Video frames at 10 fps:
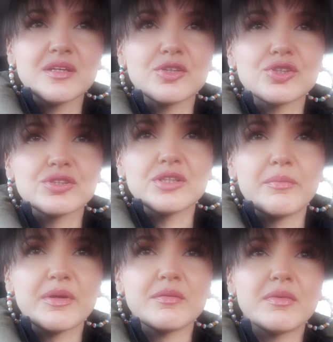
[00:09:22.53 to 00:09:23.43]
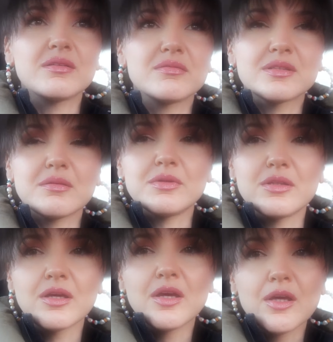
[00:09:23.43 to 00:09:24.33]
Раньше я принимала
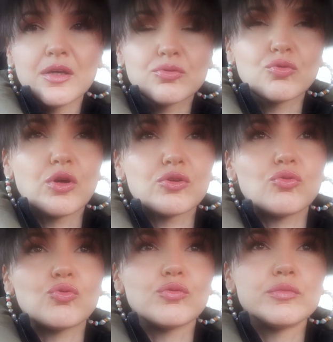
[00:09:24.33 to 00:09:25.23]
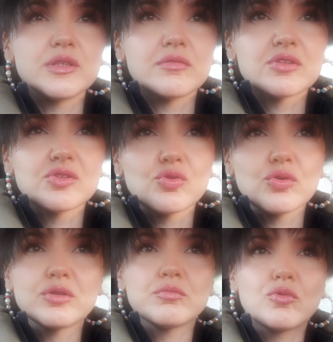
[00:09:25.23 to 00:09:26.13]
витамины, но как только у меня в
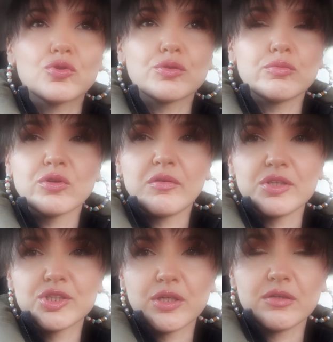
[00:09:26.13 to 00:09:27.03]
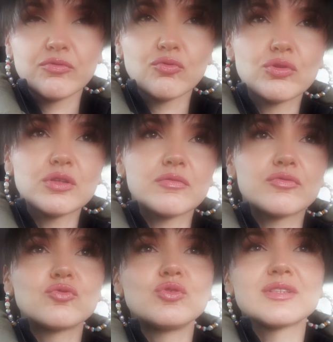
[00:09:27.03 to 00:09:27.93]
рационе очень много овощей и
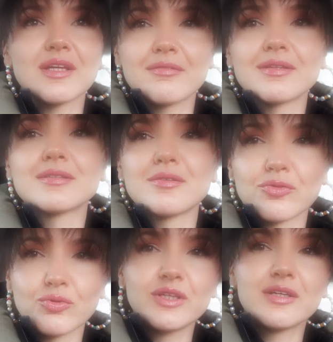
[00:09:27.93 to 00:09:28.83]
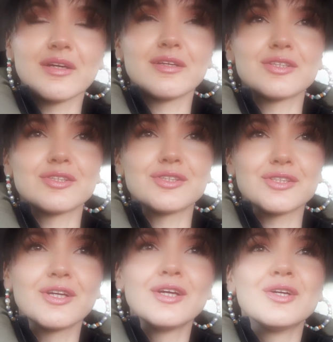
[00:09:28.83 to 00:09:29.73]
фруктов, ну и, соответственно, других, конечно
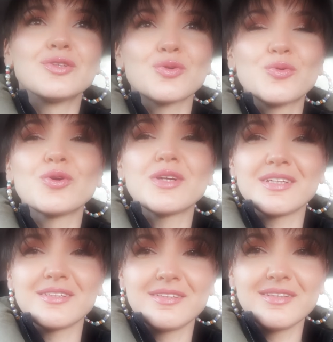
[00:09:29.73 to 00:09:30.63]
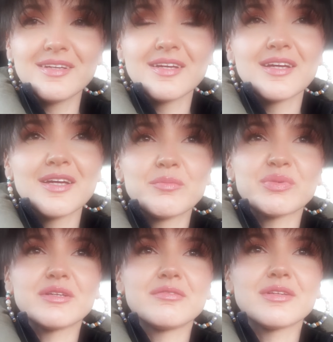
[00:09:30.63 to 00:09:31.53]
же, другой еды
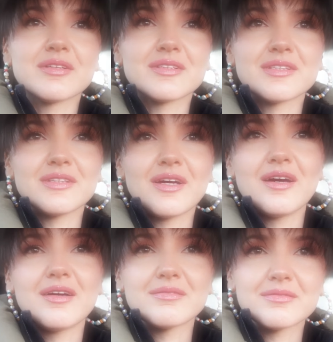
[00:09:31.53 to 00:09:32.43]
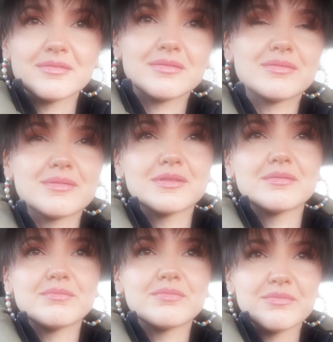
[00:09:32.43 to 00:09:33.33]
появилось, я
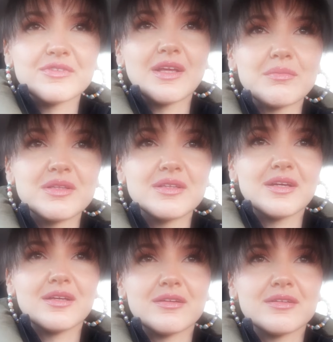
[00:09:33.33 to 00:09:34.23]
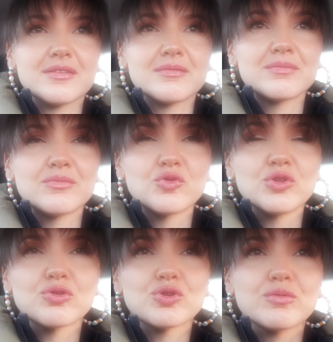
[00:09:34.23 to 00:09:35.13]
э, витамины редко,
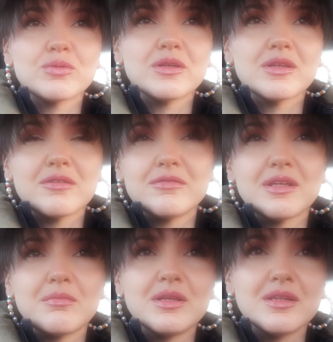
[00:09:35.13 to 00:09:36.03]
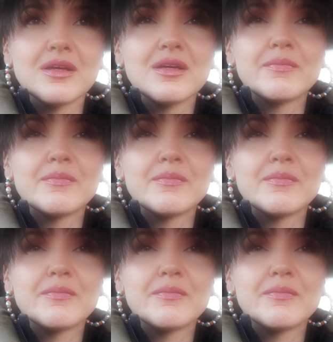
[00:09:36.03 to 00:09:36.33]
ну не то чтобы редко, витамины,